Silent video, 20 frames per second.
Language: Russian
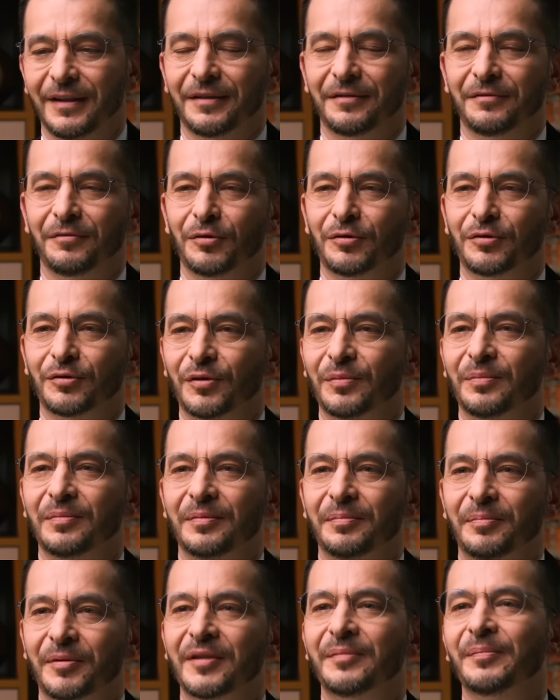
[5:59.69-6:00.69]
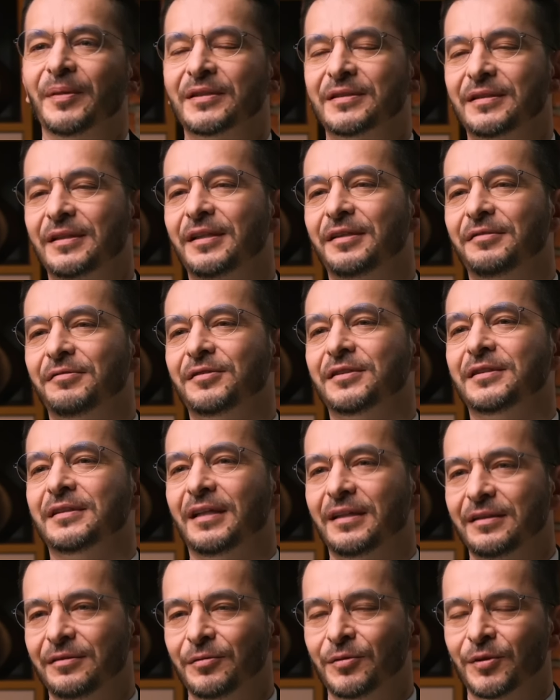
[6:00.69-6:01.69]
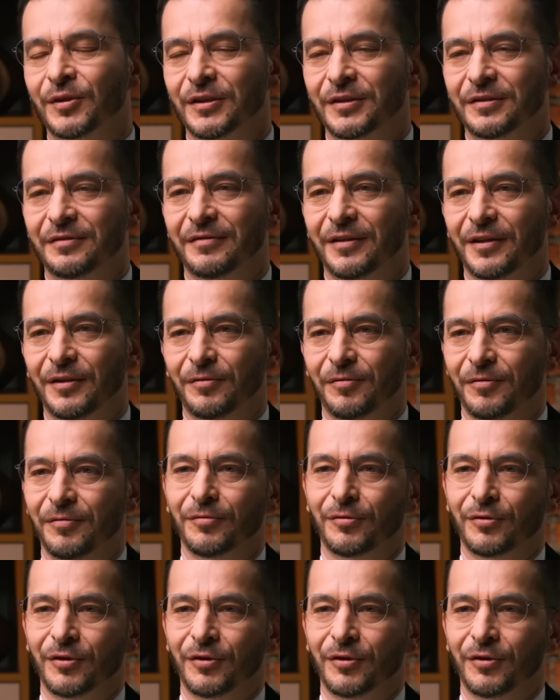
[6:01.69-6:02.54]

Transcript: вот, чтобы продемонстрировать статусность свою. И вот